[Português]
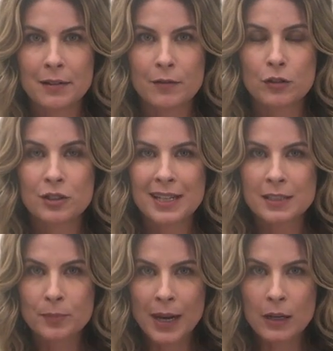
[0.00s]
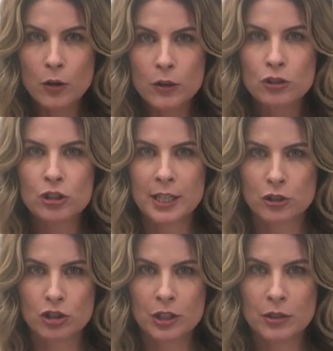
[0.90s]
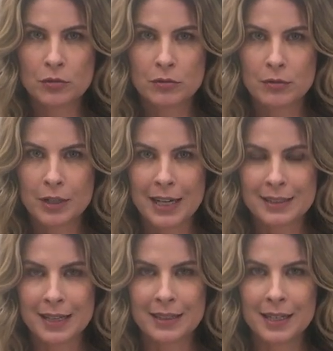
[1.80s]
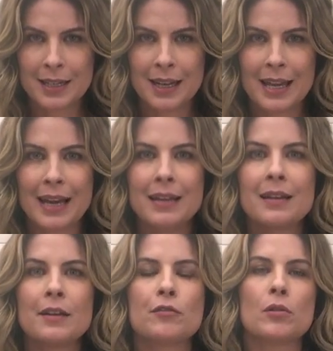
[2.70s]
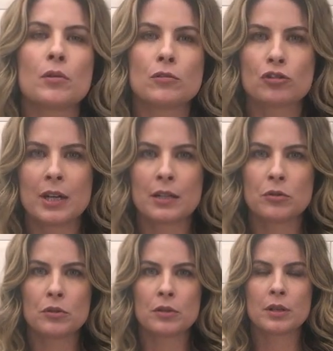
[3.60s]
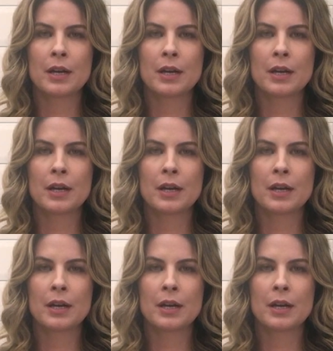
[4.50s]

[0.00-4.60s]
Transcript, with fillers: você espalhou direitinho na assadeira e aí levou ao congelador?